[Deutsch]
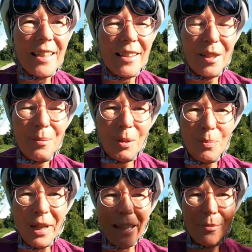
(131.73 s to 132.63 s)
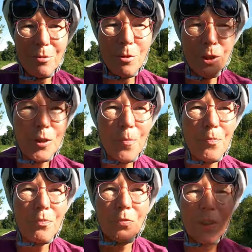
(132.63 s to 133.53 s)
gesehen mit dem Paddelboot.
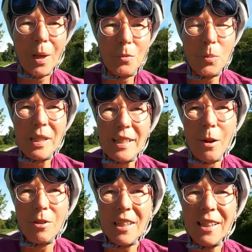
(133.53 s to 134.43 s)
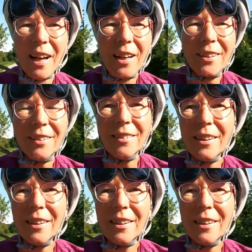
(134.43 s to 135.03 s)
Die haben zumindest ausgeladen.